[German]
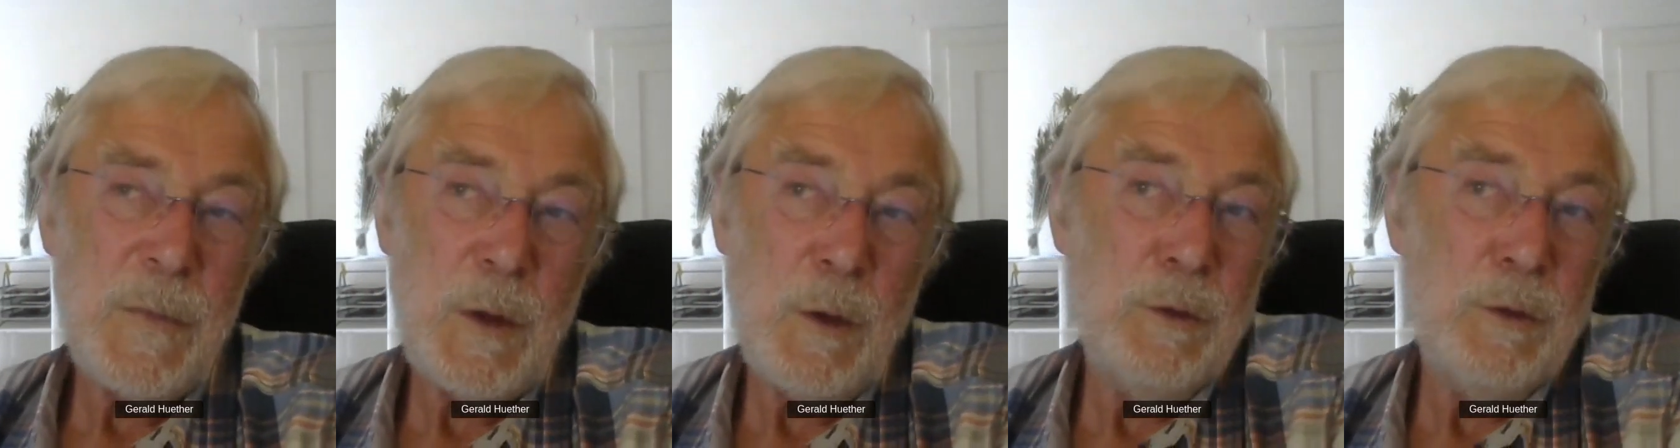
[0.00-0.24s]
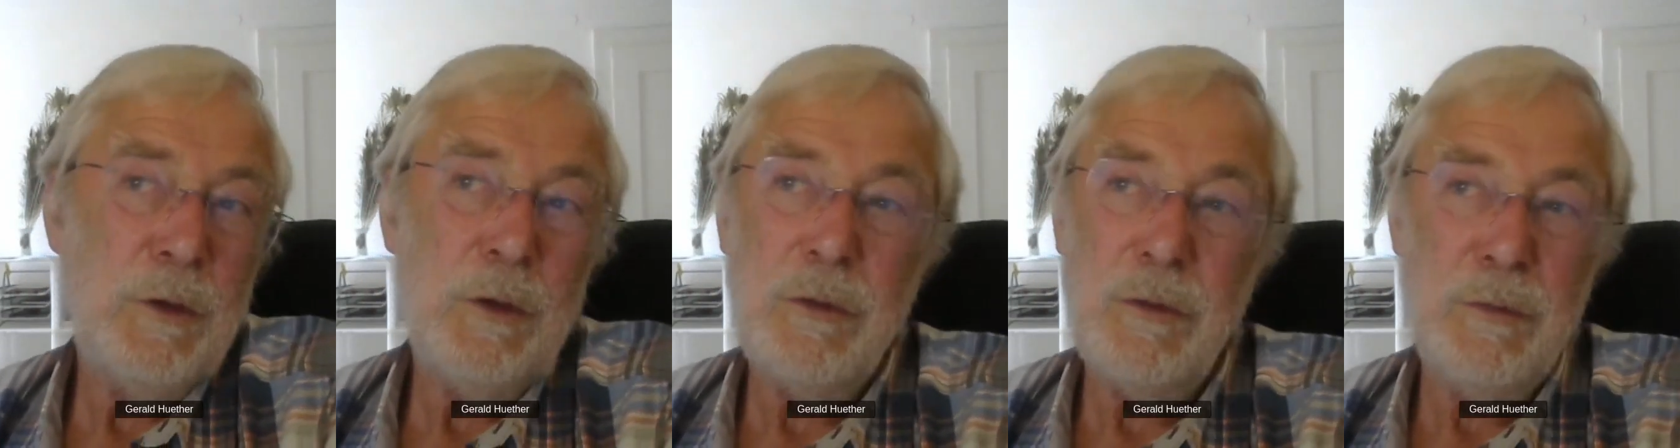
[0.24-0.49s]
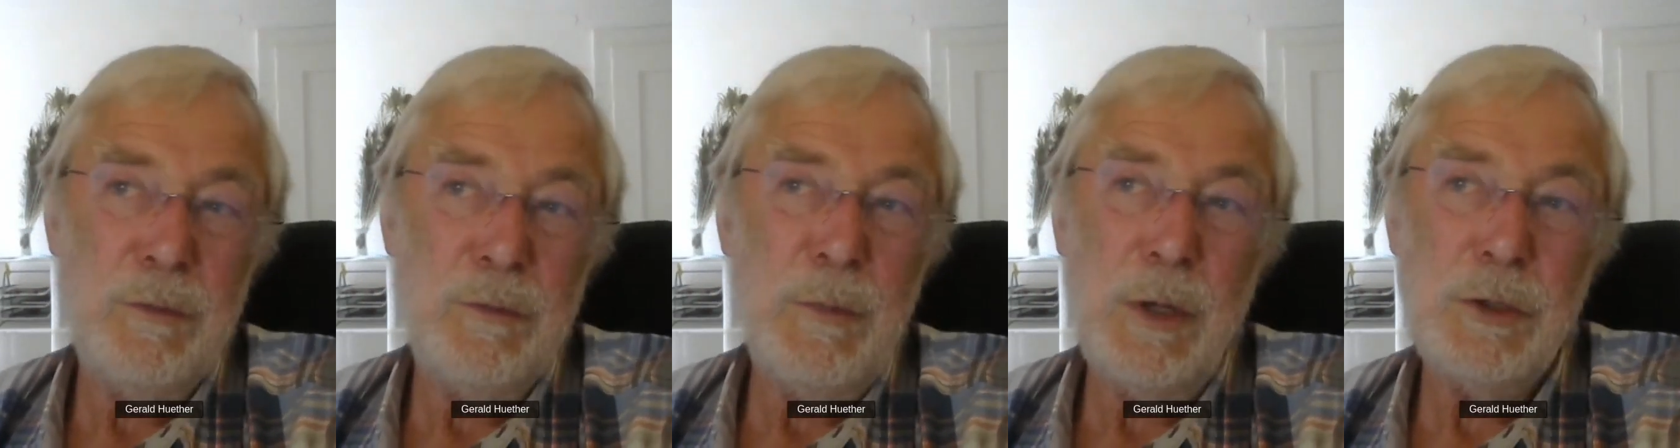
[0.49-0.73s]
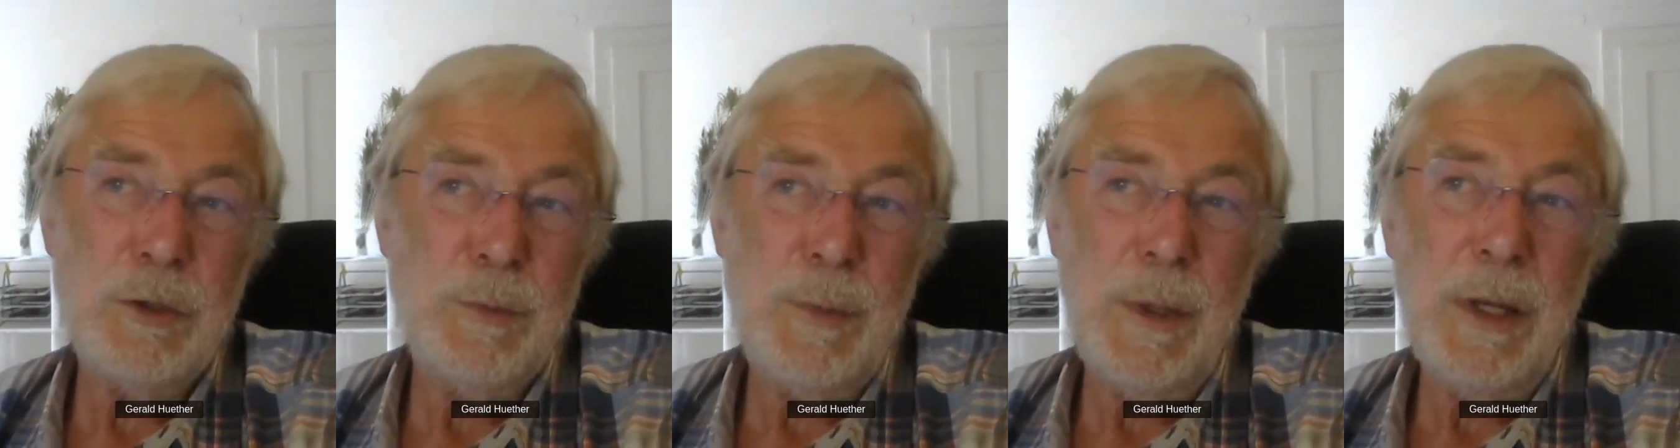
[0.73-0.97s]
Und das
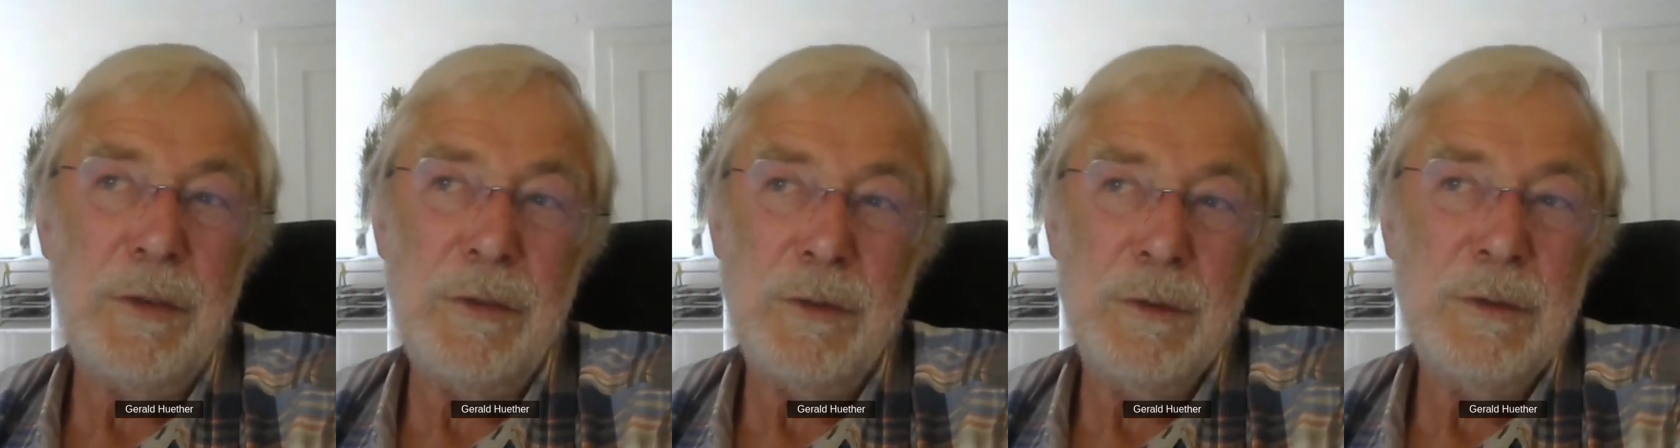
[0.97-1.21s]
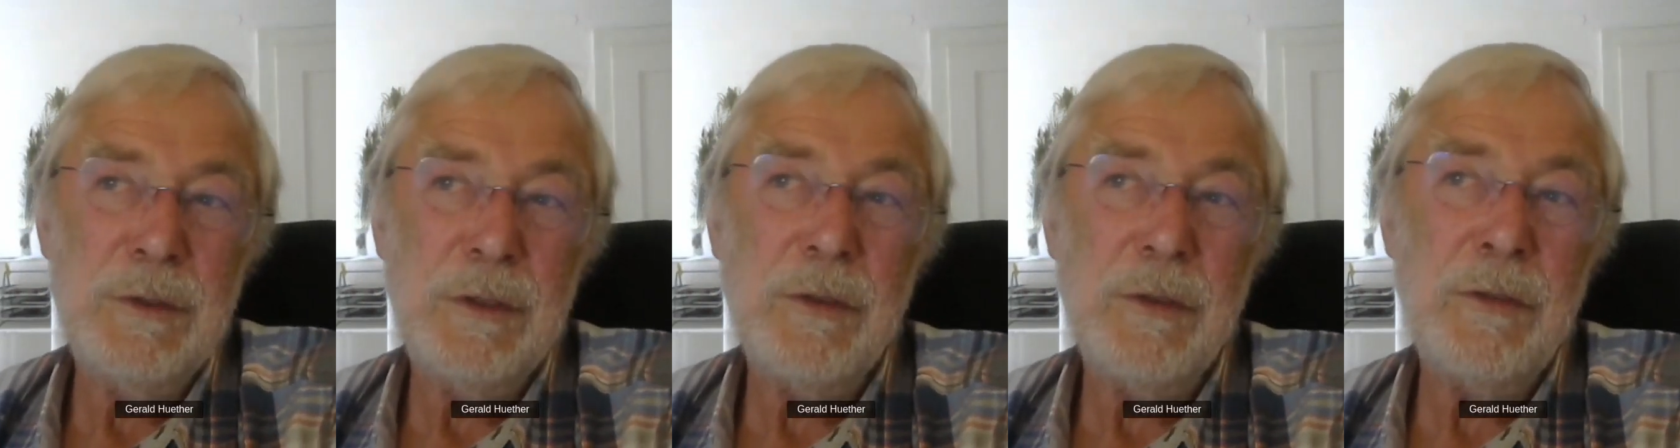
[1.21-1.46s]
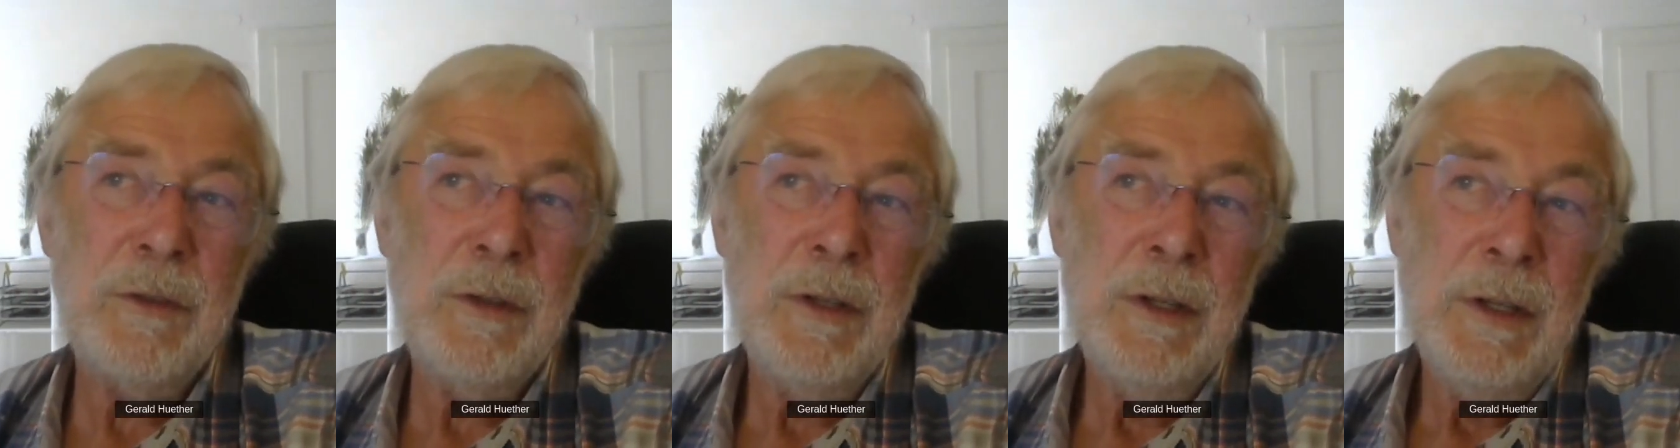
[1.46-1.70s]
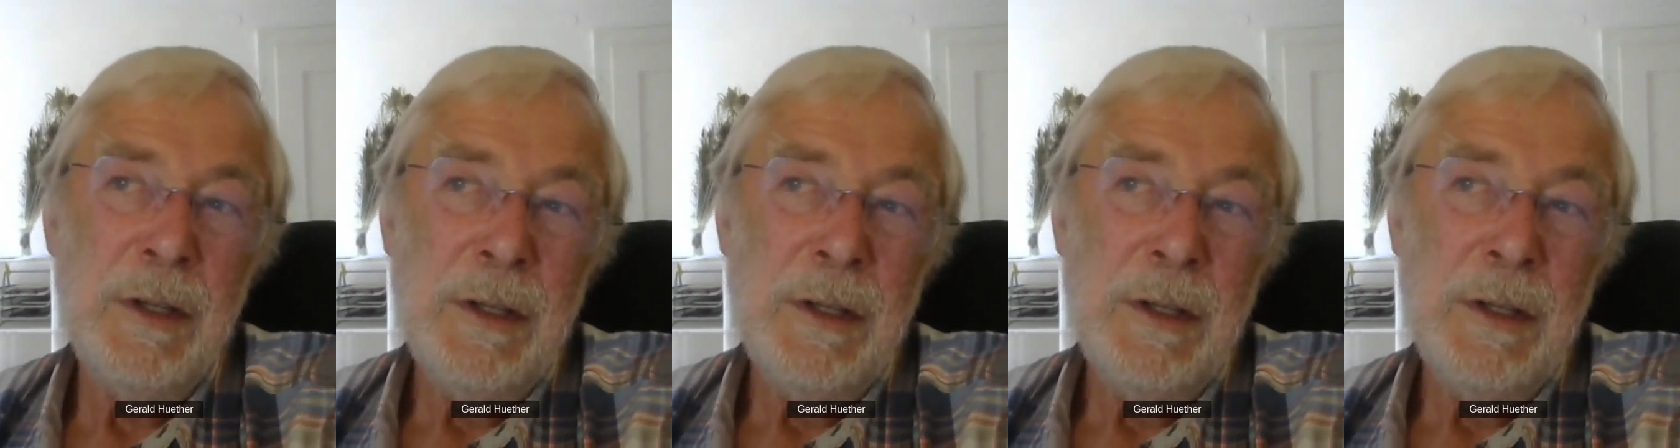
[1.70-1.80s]
macht Spaß. Und das